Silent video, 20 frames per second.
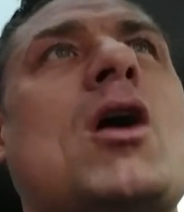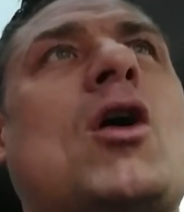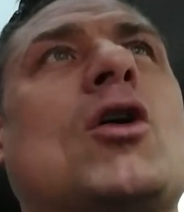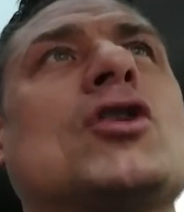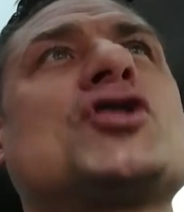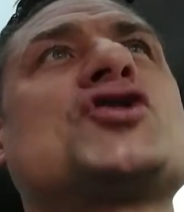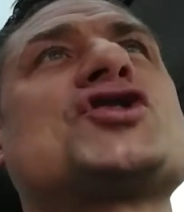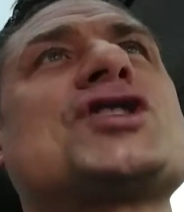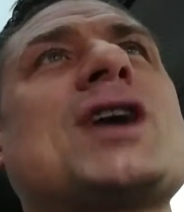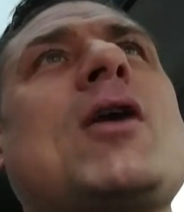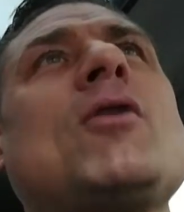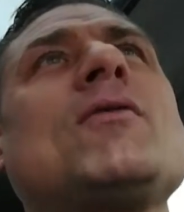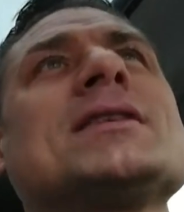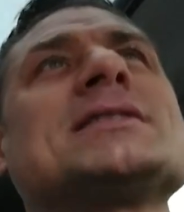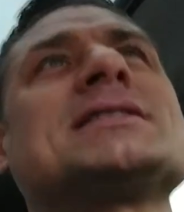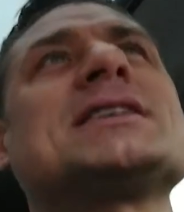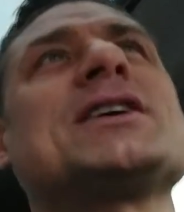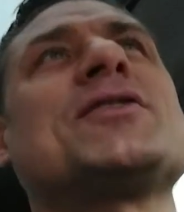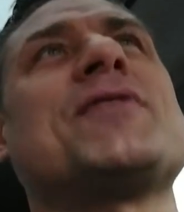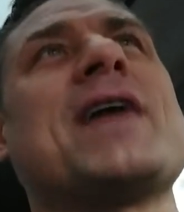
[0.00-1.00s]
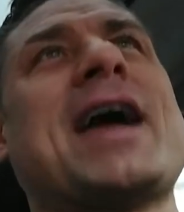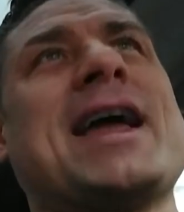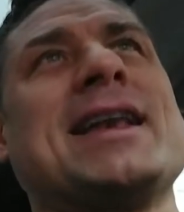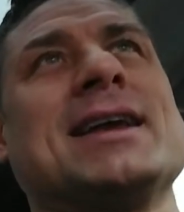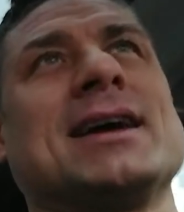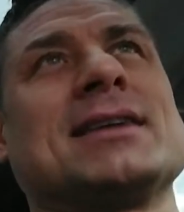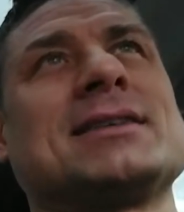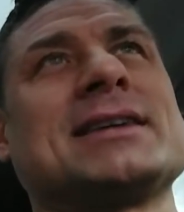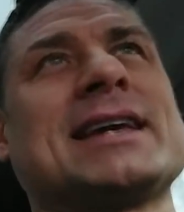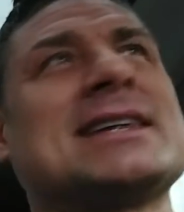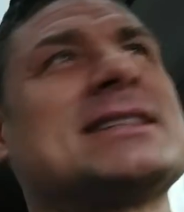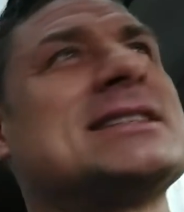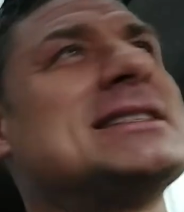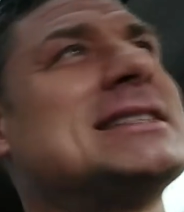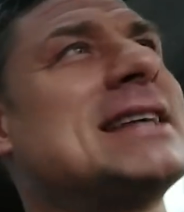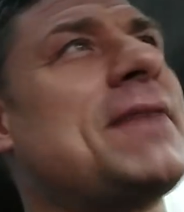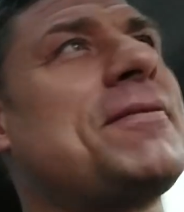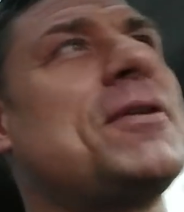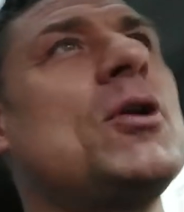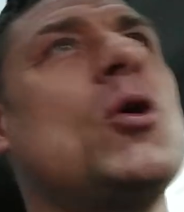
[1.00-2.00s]
Und schau, was sich verändert. Ich esse
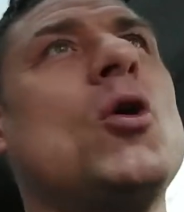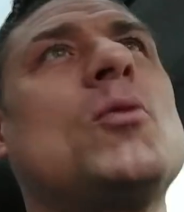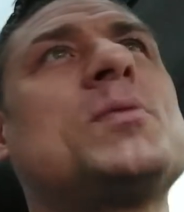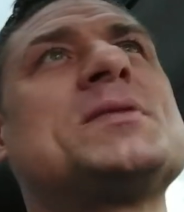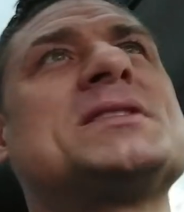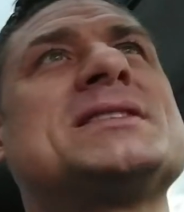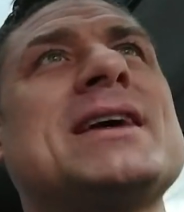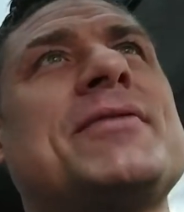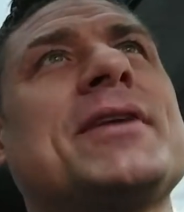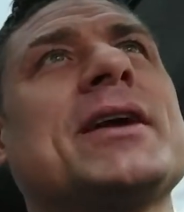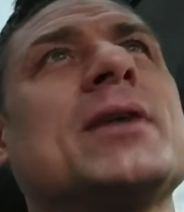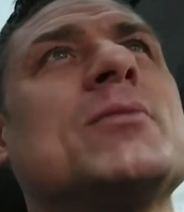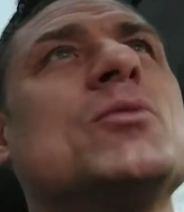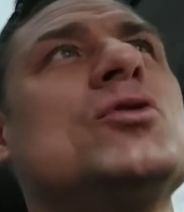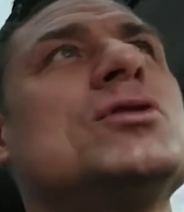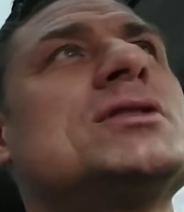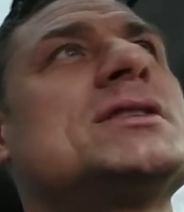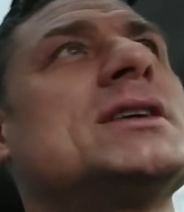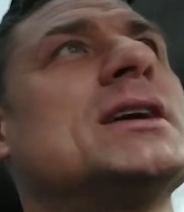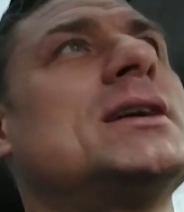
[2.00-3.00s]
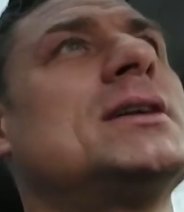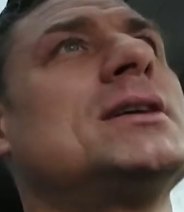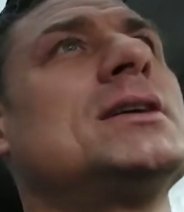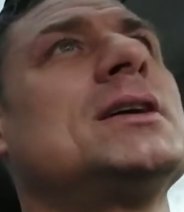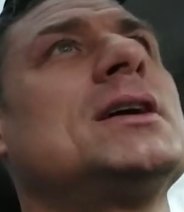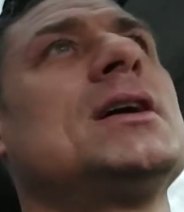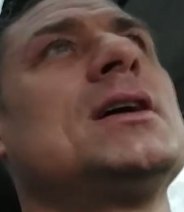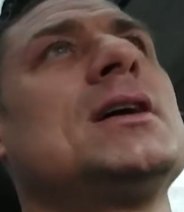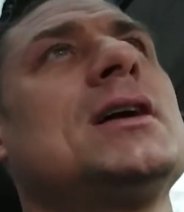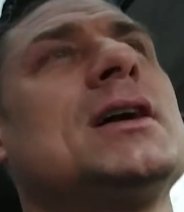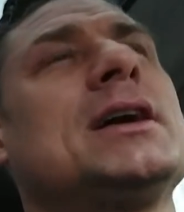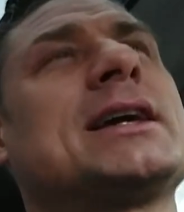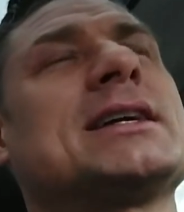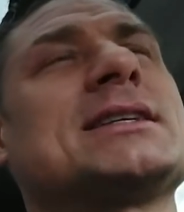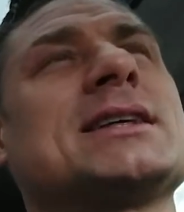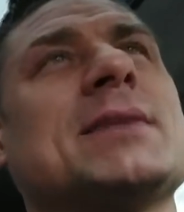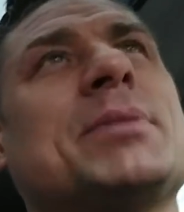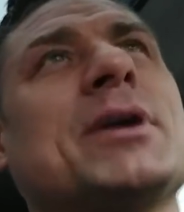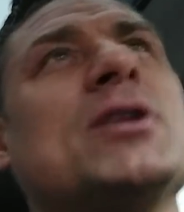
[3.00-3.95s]
sehr viel Obst, sehr viel Gemüse. Ich esse ein